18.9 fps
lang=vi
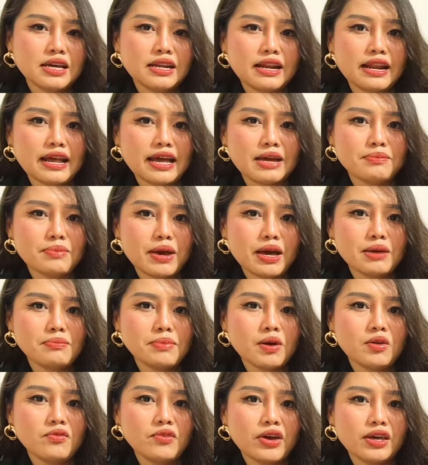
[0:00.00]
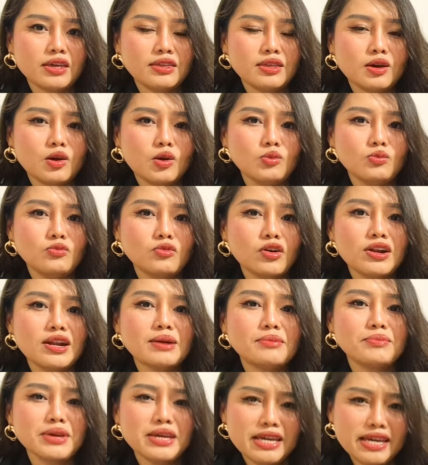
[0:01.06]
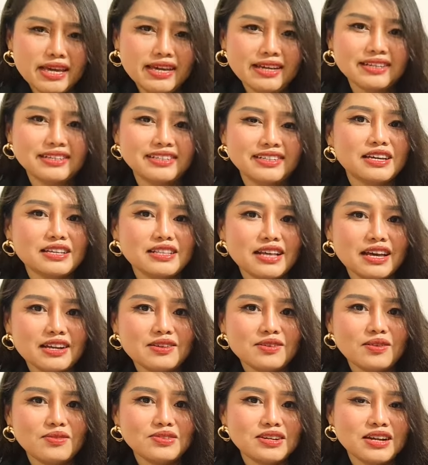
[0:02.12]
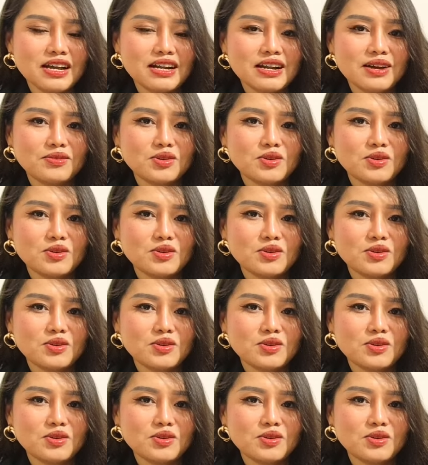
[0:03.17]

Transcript: là bà bảo vệ cho ông võ nằm yên cái thái độ như hành động